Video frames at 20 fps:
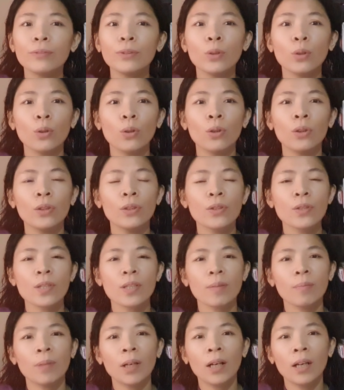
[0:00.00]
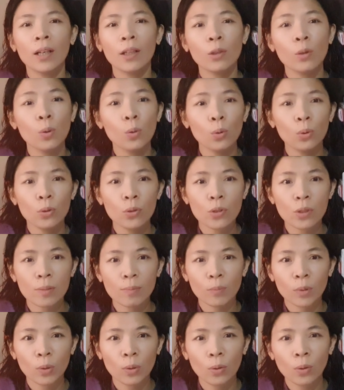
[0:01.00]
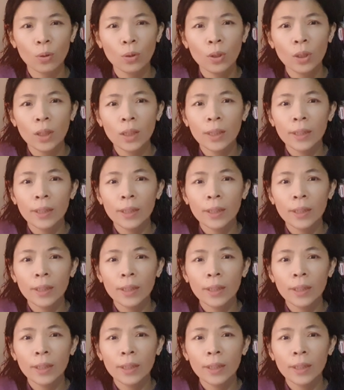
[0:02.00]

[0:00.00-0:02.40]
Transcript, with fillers: doon sa mga goals mo.